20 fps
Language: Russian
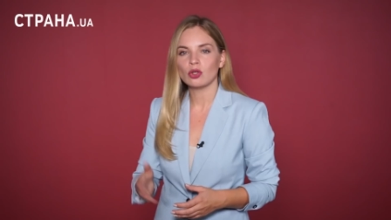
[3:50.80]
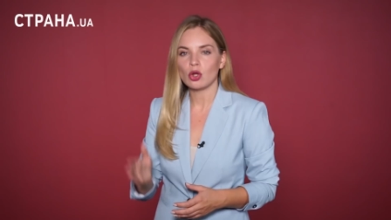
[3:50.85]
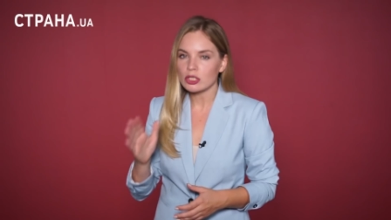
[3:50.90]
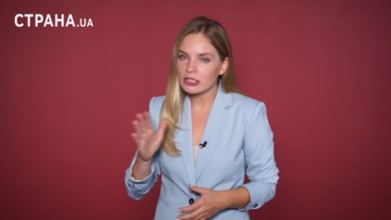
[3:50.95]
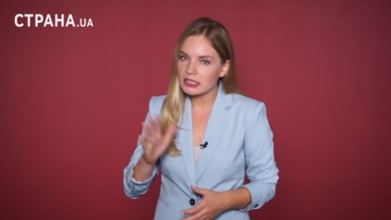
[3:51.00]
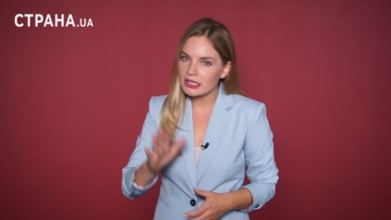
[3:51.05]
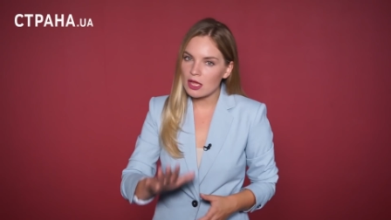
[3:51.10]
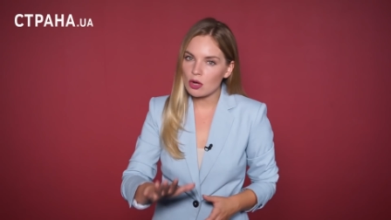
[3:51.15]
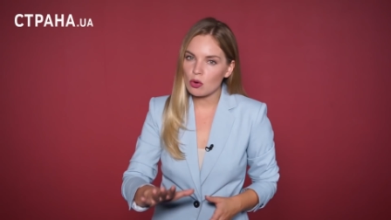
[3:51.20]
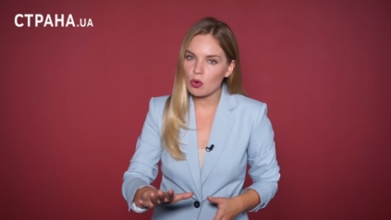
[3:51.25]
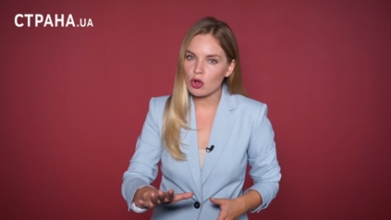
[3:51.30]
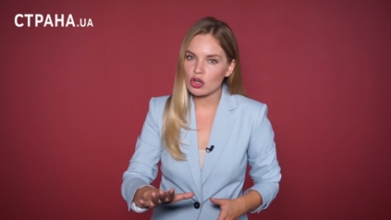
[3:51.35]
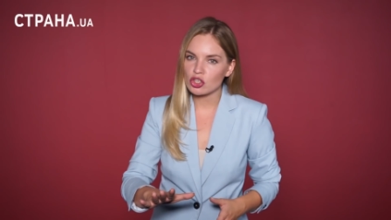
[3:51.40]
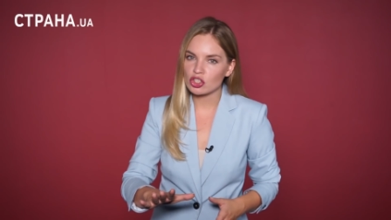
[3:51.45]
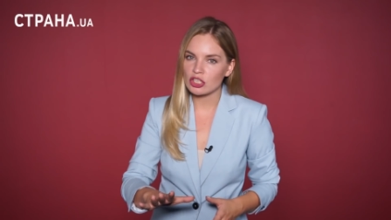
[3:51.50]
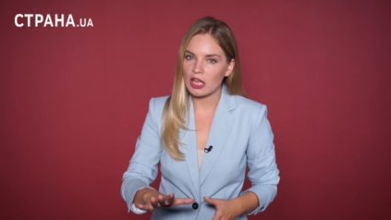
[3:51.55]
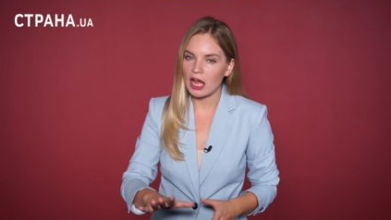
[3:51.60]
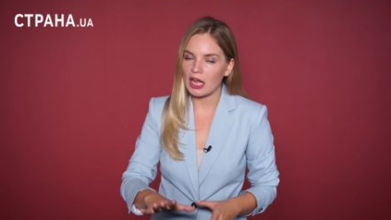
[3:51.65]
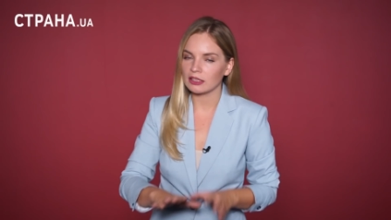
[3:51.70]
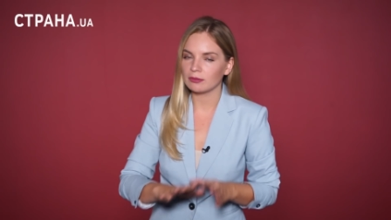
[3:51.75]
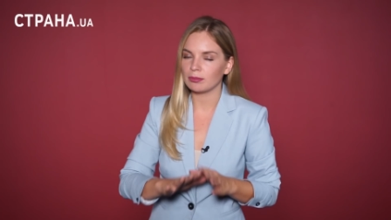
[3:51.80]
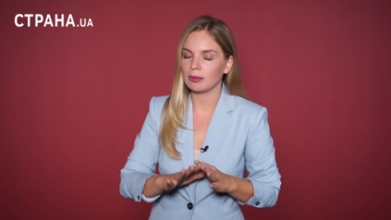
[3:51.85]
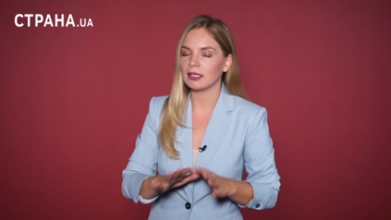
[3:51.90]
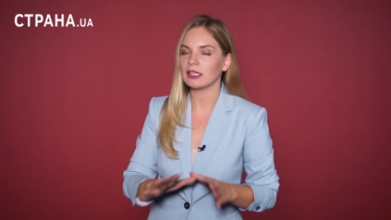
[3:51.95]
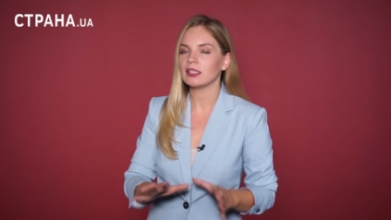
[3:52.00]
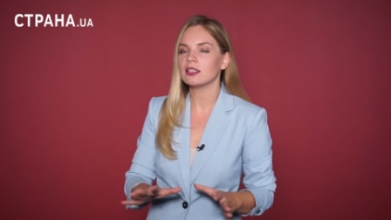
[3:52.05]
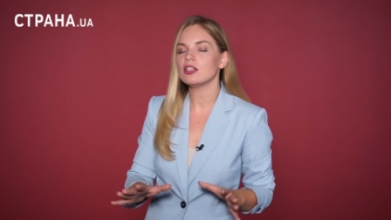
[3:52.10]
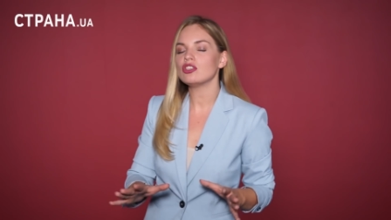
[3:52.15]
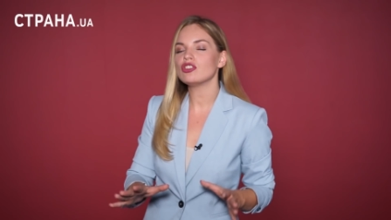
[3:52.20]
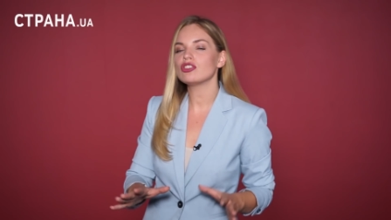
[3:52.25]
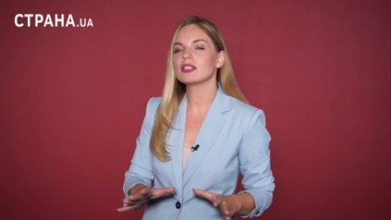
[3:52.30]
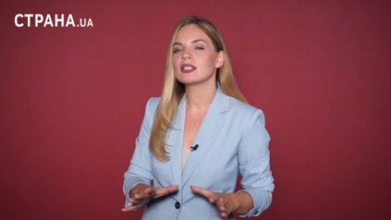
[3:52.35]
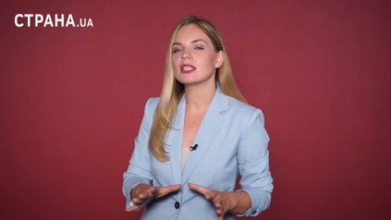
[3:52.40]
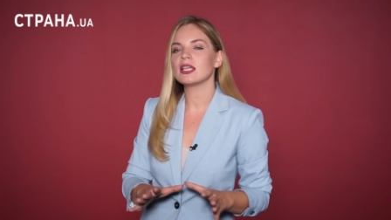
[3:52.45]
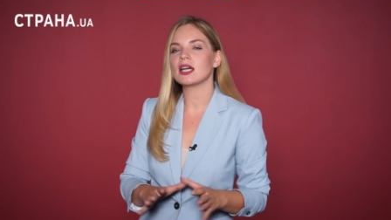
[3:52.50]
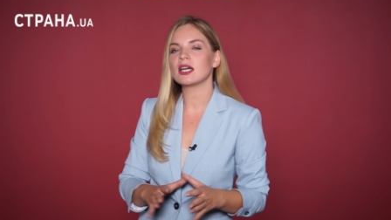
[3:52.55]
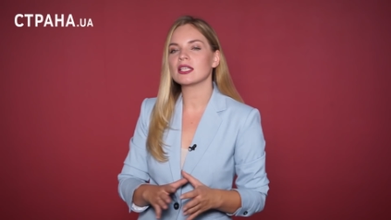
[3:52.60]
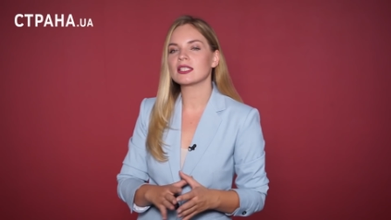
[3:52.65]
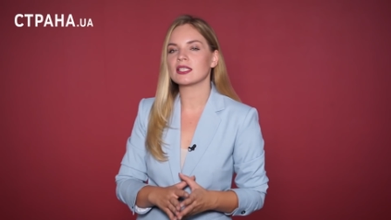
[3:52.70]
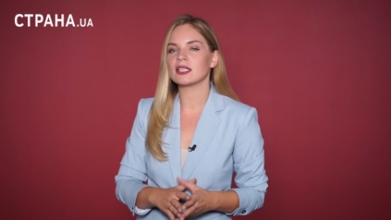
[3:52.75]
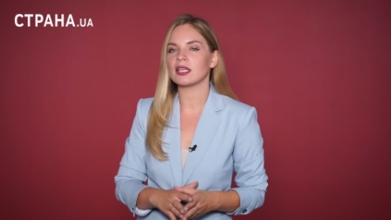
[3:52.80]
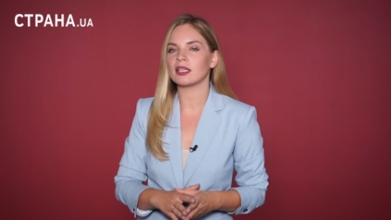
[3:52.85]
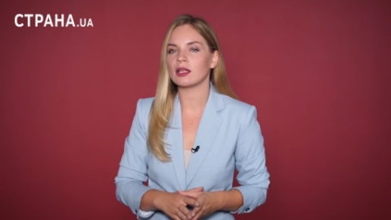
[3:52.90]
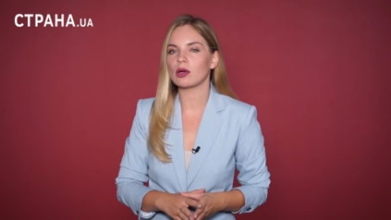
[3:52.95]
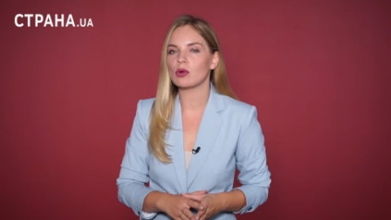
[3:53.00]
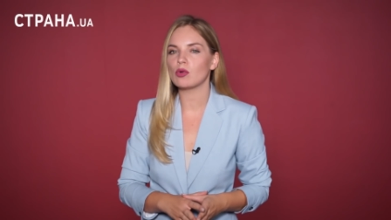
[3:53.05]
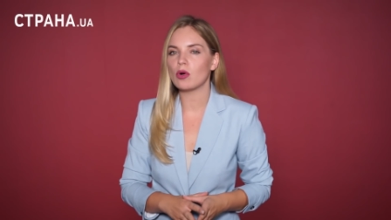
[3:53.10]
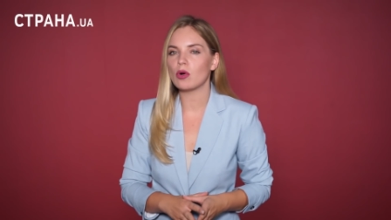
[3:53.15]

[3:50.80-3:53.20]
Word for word: но осторожно от политических оценок